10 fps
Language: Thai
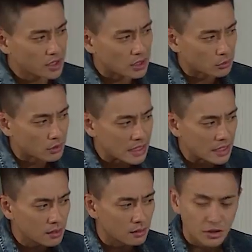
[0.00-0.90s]
คอเป็น
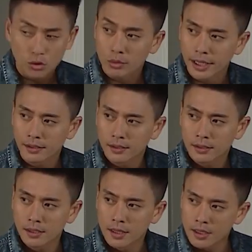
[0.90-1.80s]
เหยื่อล่อให้เหยื่
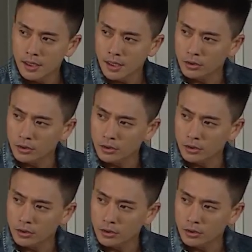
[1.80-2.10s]
อออกมา